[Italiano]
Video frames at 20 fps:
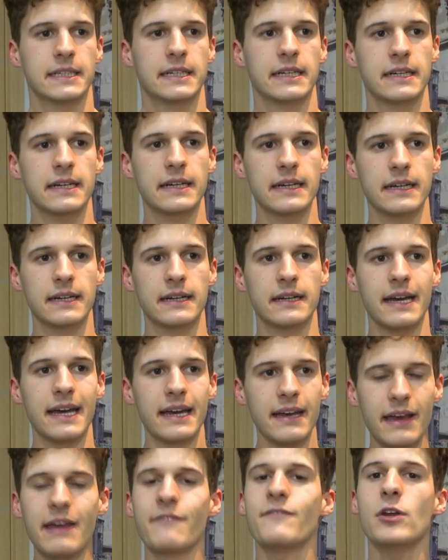
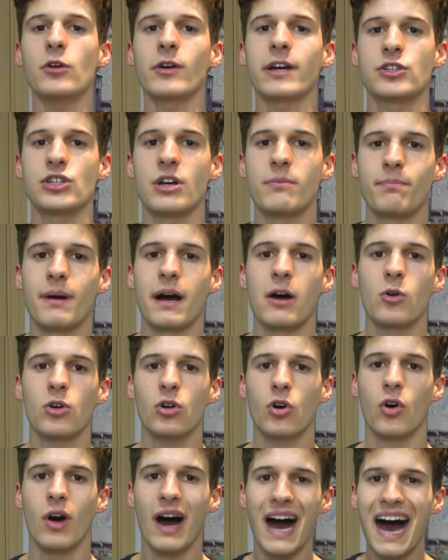eh, è vero che
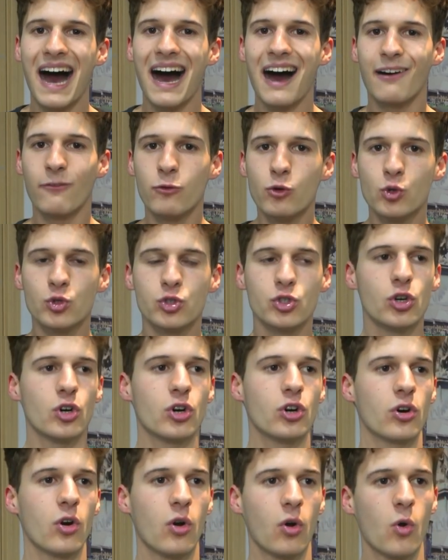Giampaolo ha
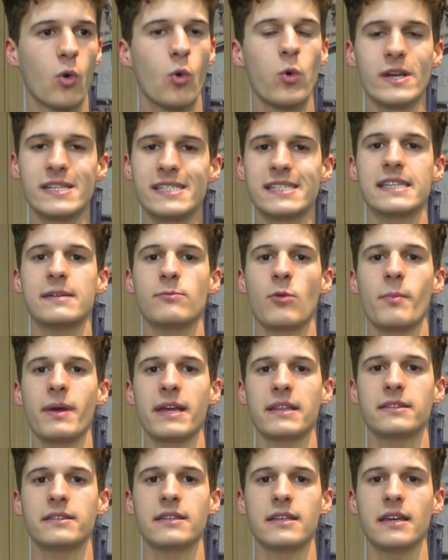avuto questi
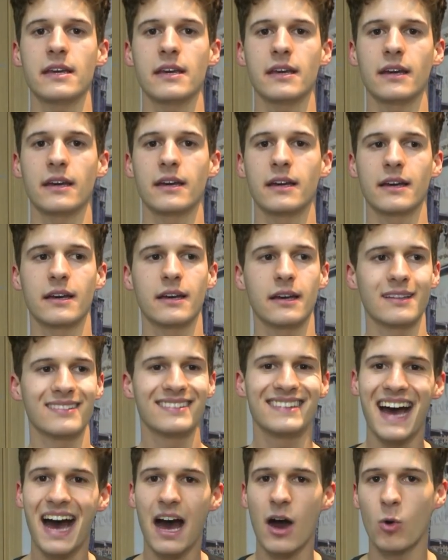momenti eh,
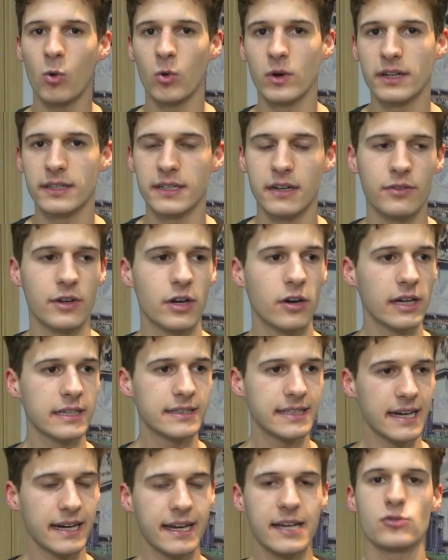down, tra
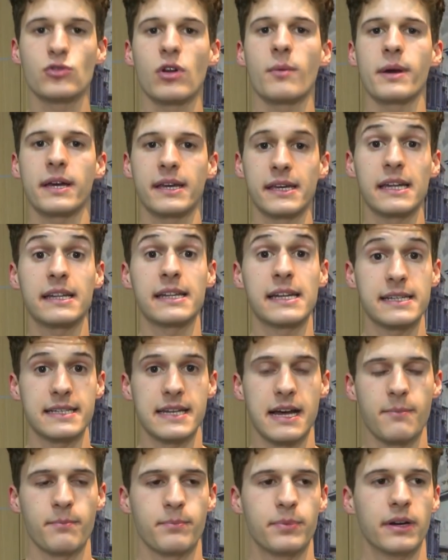virgolette, anche sulla panchina della
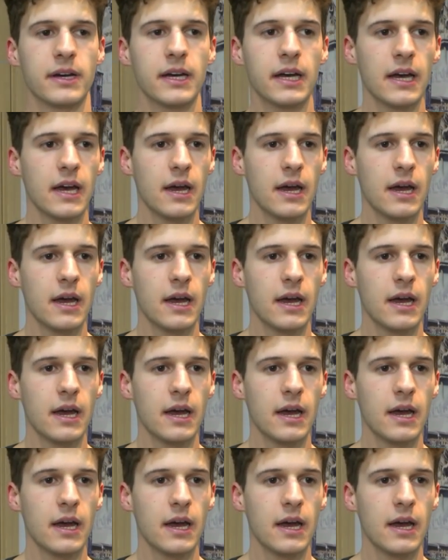Samp.